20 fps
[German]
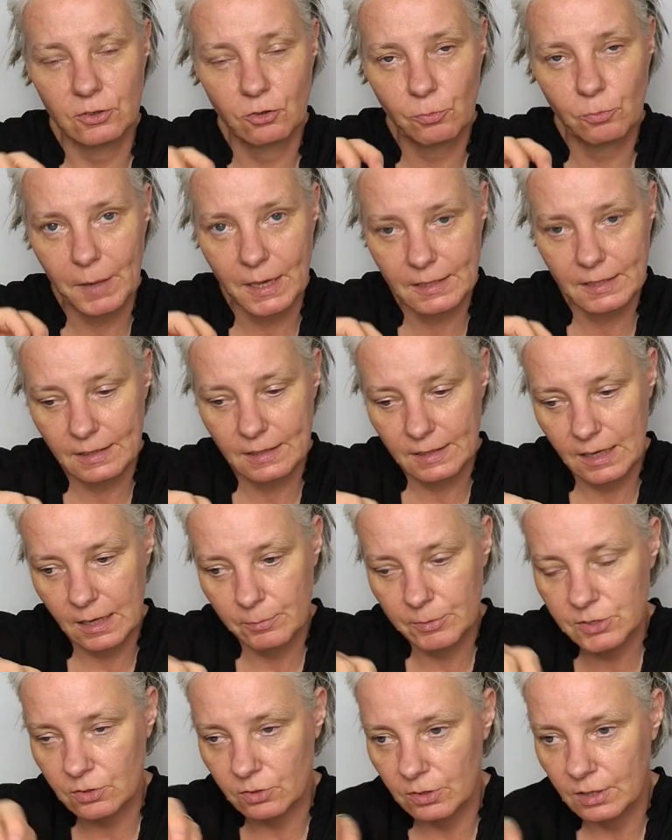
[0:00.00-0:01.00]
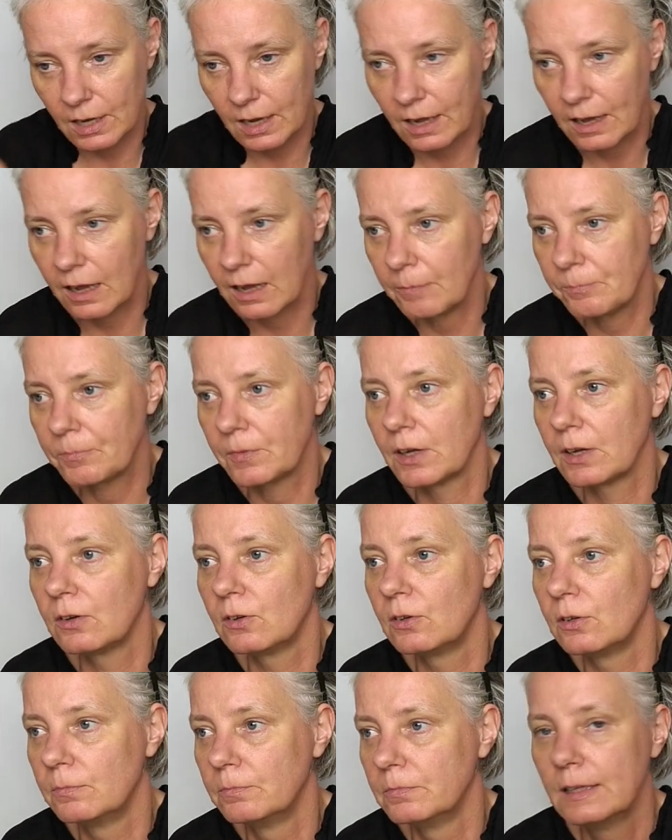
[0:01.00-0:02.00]
später gab es so einen Hype
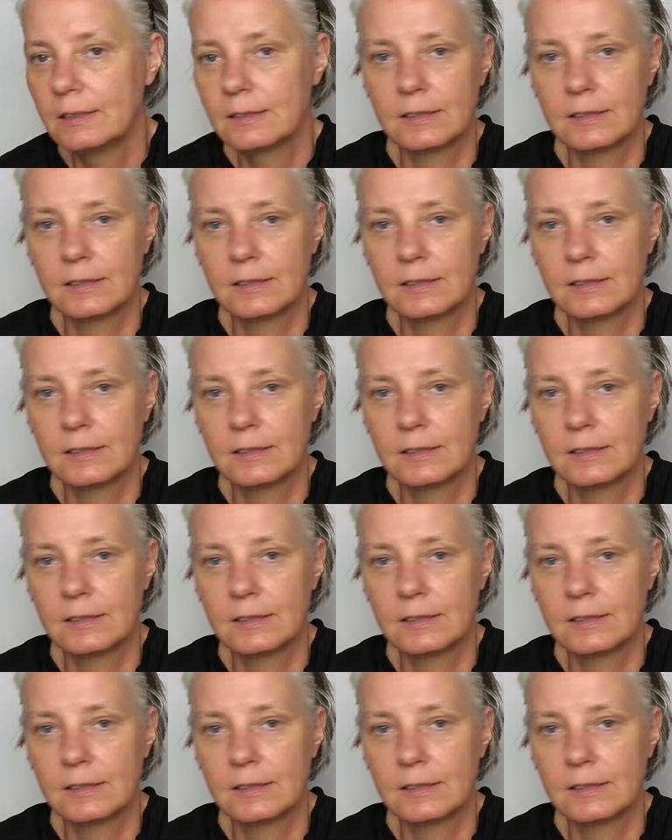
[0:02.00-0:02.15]
darum,